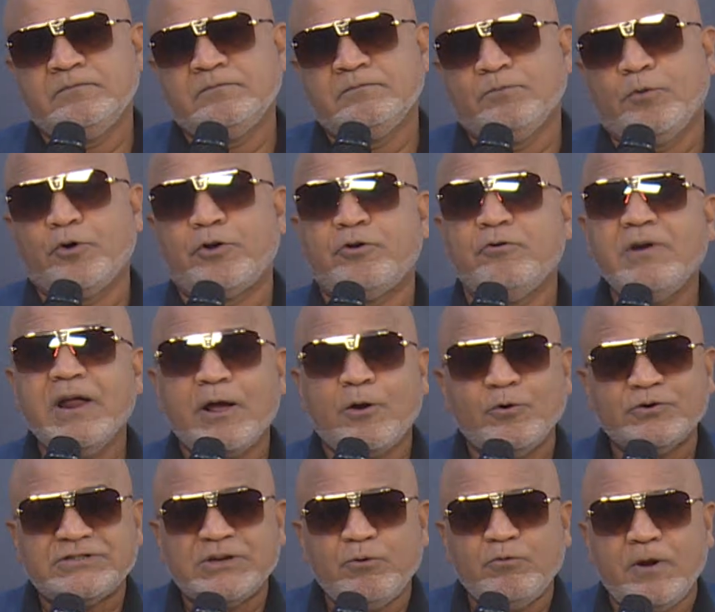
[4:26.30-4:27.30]
porque una
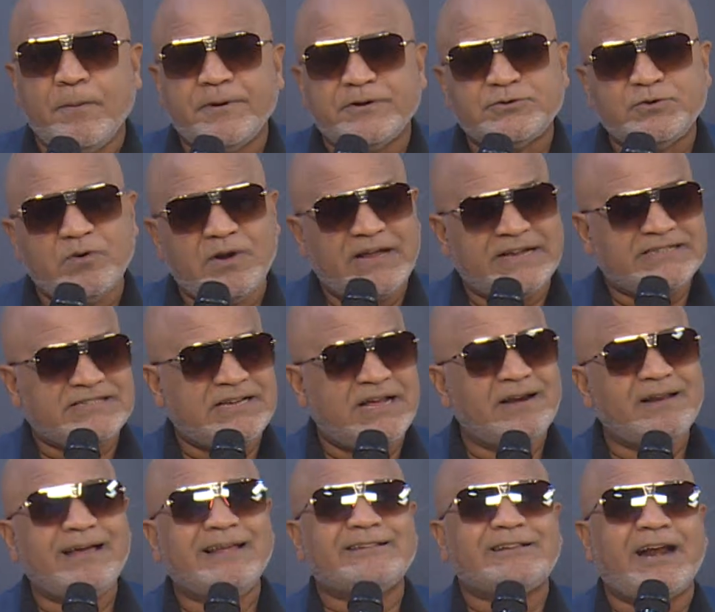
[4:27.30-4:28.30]
cosa es una persona que
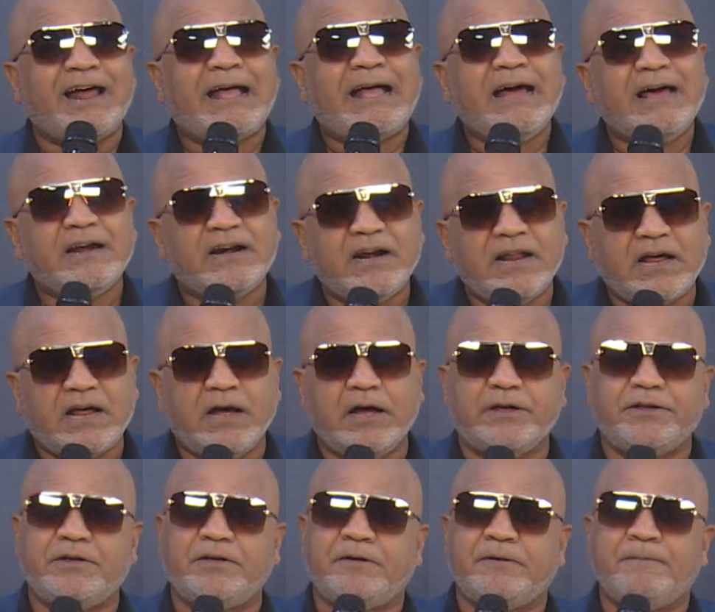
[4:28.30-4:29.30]
salga a atracar a la
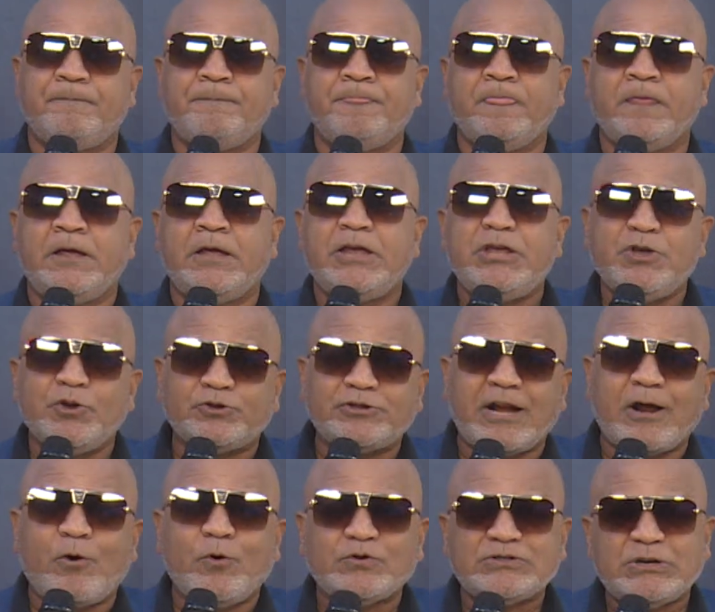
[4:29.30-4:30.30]
calle y
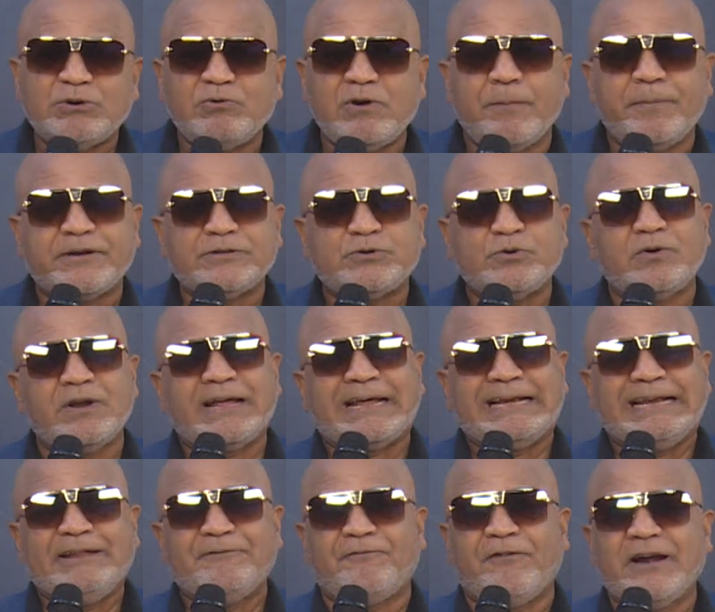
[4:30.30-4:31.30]
otra cosa es una persona que
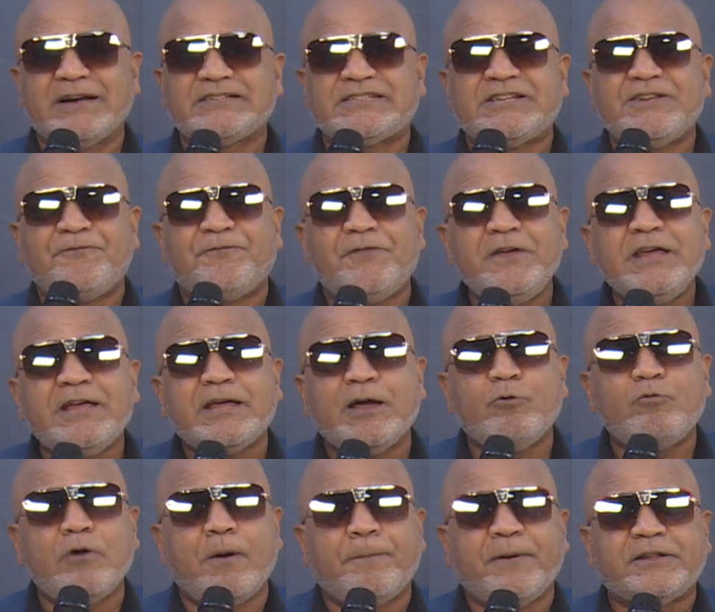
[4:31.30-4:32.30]
le falsifique
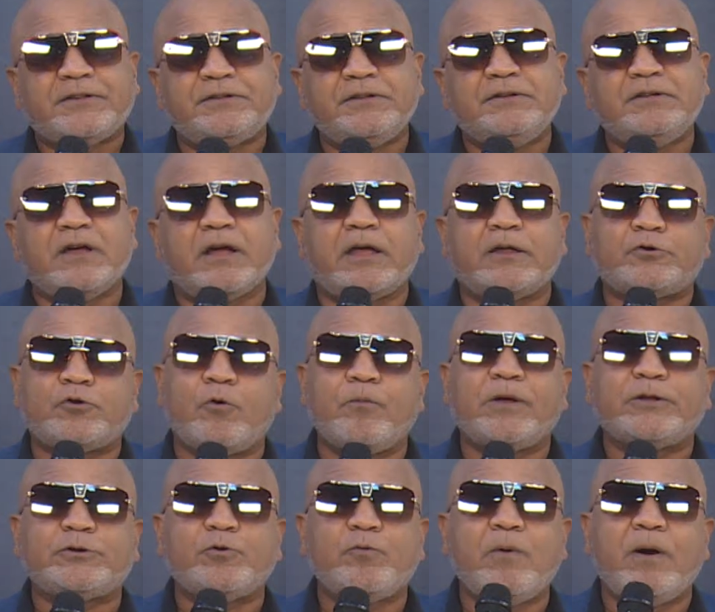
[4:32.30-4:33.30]
una pastilla que
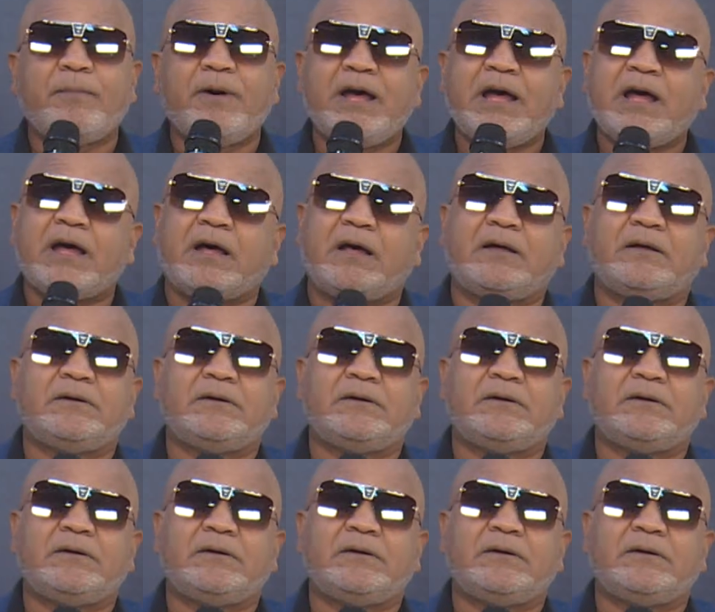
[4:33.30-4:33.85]
toma tu mamá.